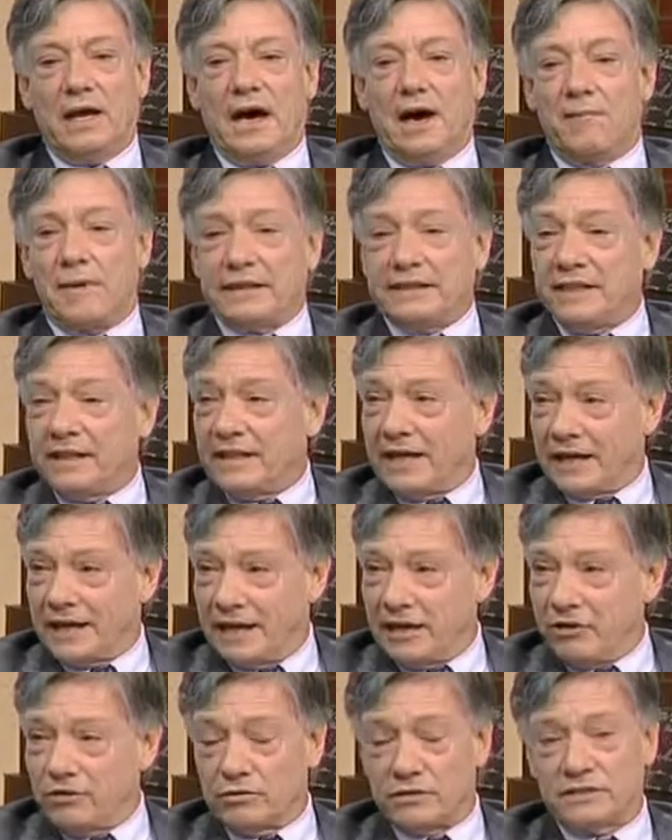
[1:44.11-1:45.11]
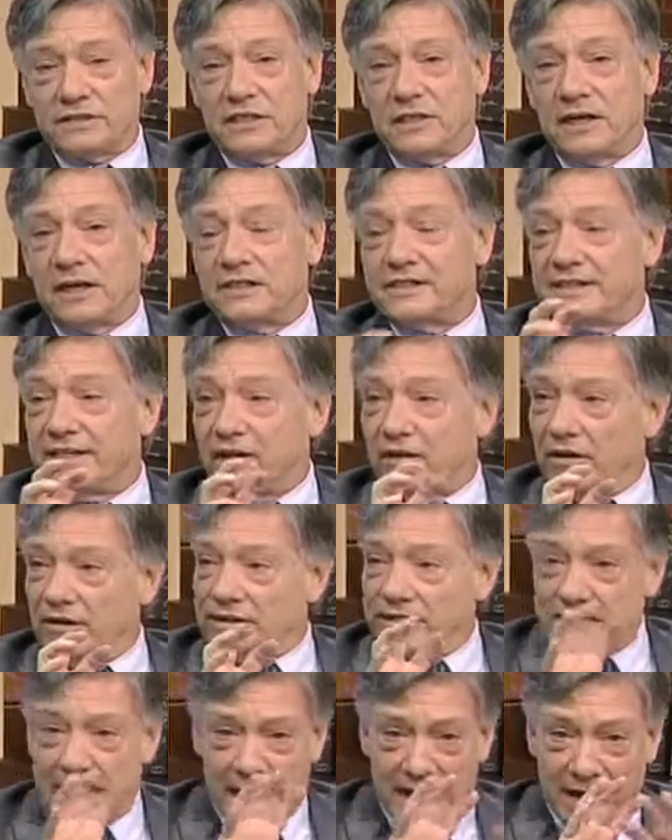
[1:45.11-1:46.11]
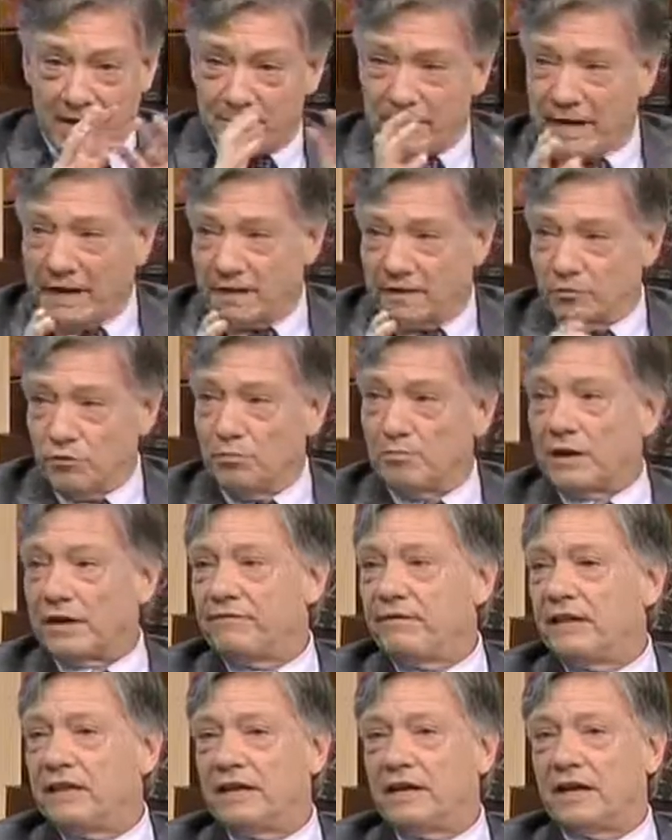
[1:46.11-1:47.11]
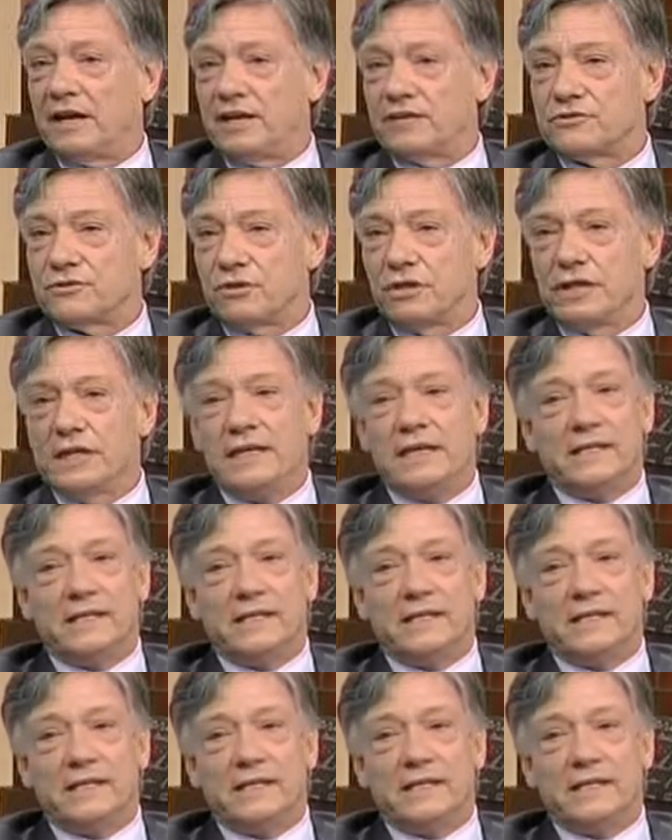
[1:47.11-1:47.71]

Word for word: A partir de aquello se, se arma un perfil de egreso.